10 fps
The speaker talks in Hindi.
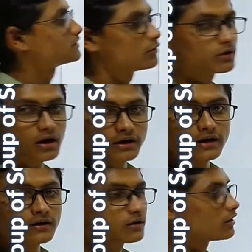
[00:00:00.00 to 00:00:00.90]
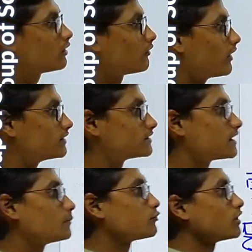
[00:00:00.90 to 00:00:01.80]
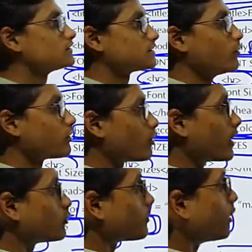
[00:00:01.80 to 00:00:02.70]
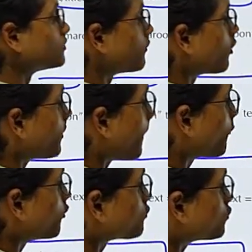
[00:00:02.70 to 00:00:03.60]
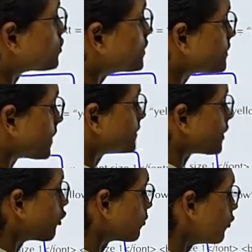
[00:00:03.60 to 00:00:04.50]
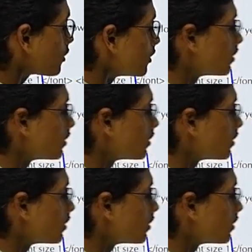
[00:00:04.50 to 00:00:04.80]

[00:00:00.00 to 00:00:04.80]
सेव करनी है फाइल जैसे आप तुरंत सेव करोगे तो ब्राउज़र विंडो पे आपको कुछ इस तरह से आउटपुट